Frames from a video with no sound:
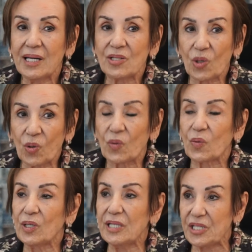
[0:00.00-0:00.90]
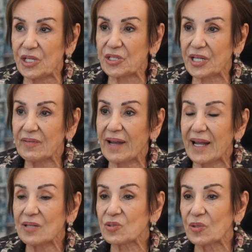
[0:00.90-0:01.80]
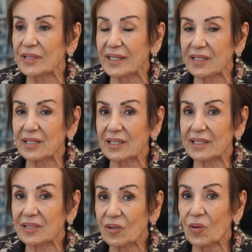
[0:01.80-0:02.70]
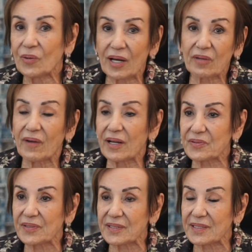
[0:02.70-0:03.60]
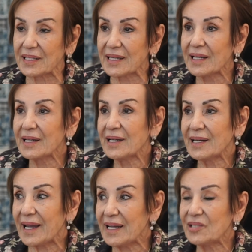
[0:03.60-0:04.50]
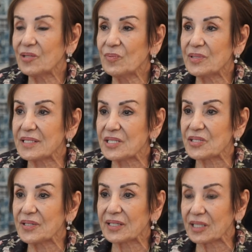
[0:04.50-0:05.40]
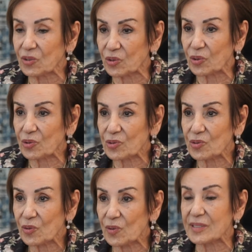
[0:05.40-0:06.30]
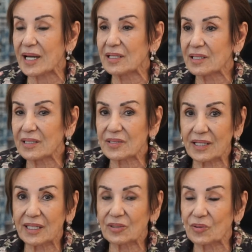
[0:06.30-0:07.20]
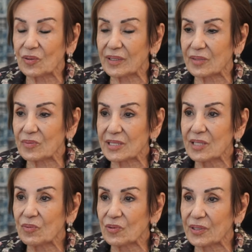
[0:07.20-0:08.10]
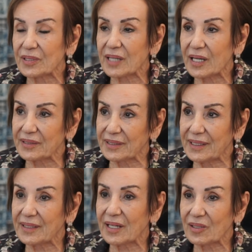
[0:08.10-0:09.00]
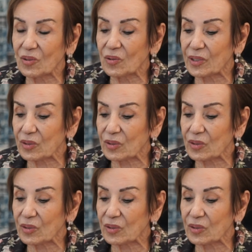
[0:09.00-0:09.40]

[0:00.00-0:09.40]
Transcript: çok e, iç içe ve en son teknikleri de onlar vasıtasıyla eğitimimizin içine katıyoruz. Özellikle sanat günlerimizde bunları daha da detaylı olarak